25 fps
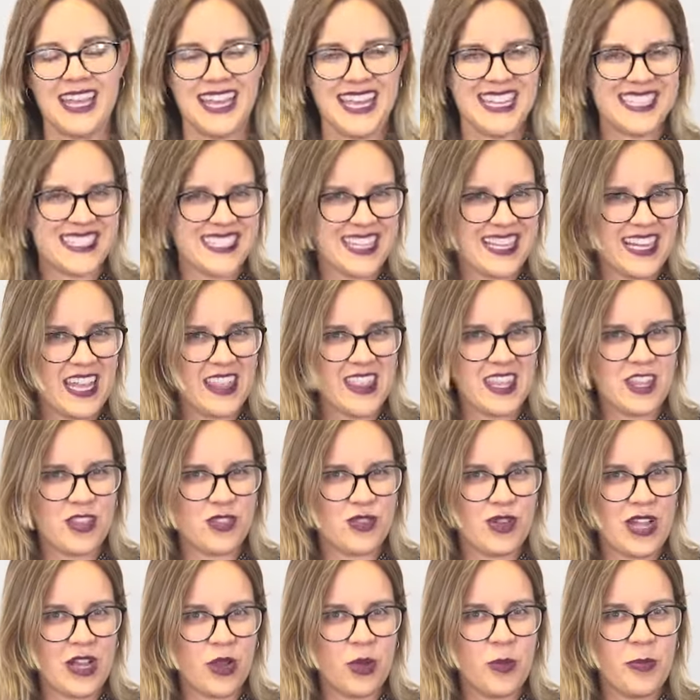¿Están
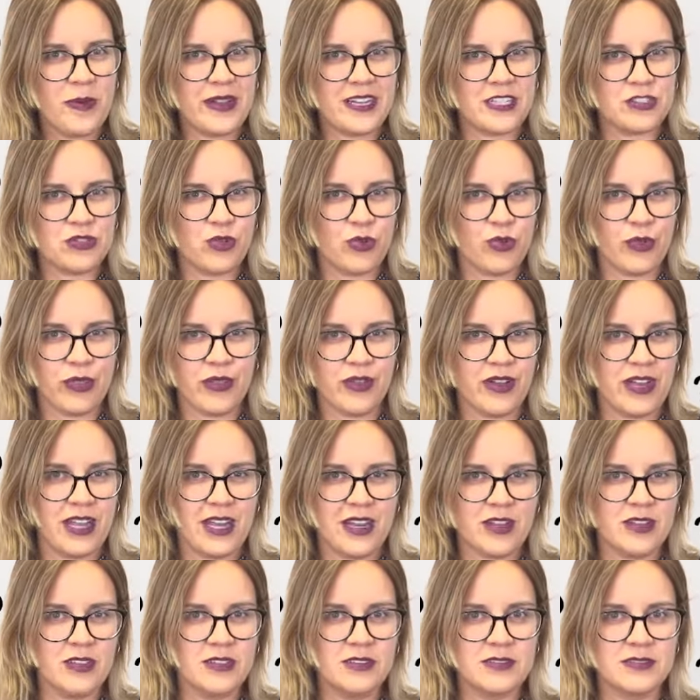haciendo algo para
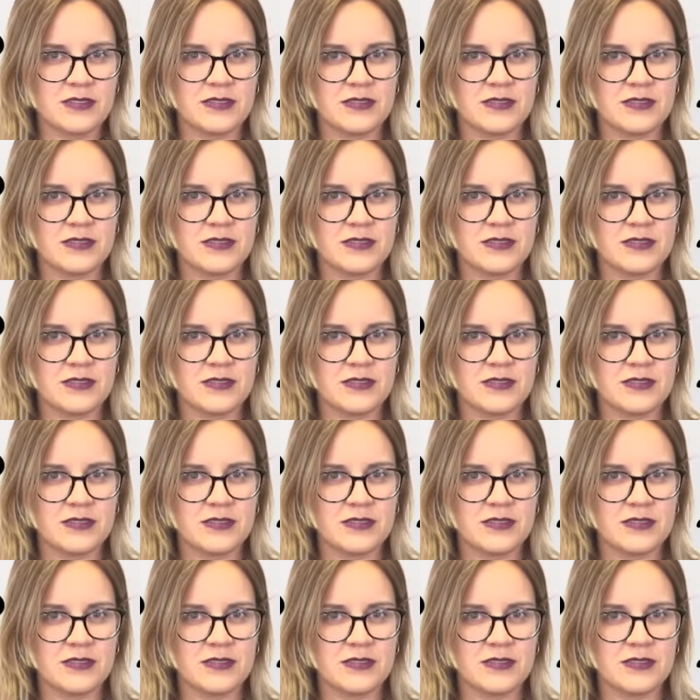solucionarlo?